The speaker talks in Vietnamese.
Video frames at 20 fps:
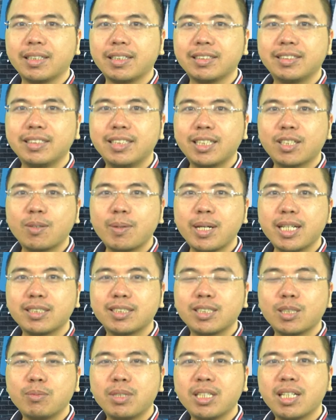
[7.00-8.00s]
À, xin chào các bạn,
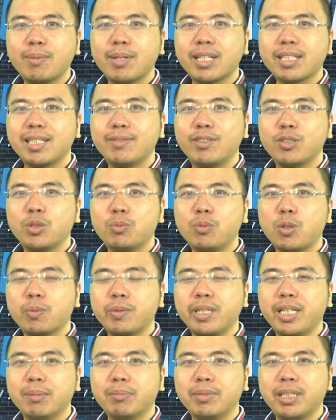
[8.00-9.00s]
chào mừng các bạn đến với chuyên mục
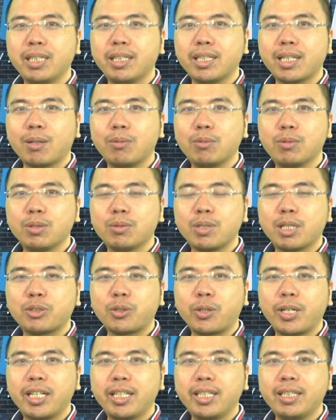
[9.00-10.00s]
Điểm tin nóng của
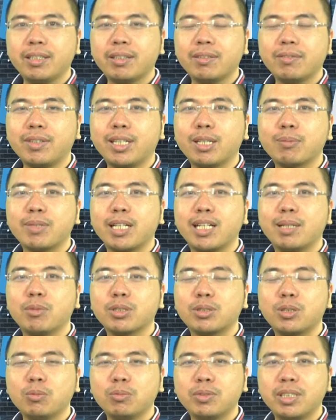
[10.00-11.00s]
Autorally. Và hôm nay là
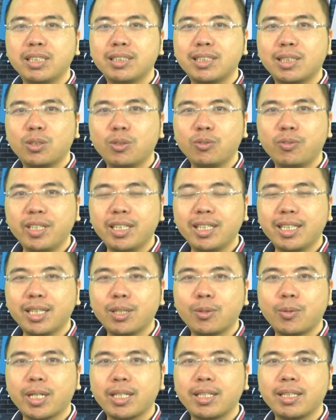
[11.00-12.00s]
một thông tin rất thú vị liên
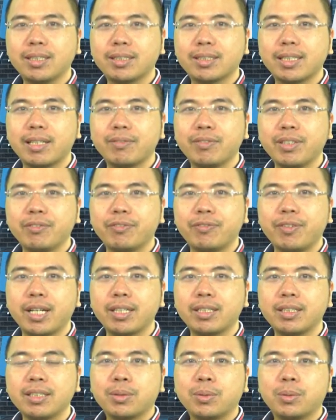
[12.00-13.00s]
quan đến xe VinFast.
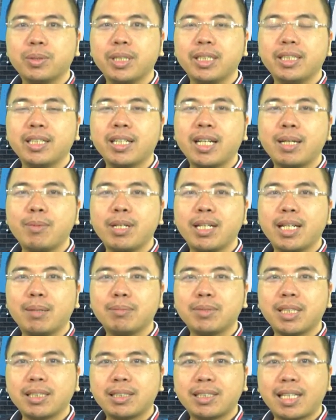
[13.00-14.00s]
Cụ thể từ ngày
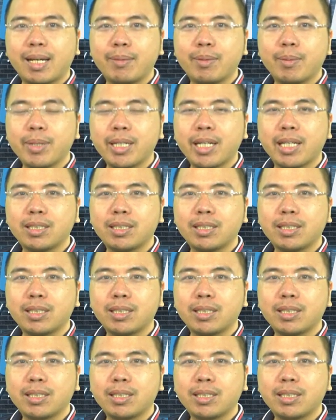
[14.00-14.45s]
15 tháng 8 năm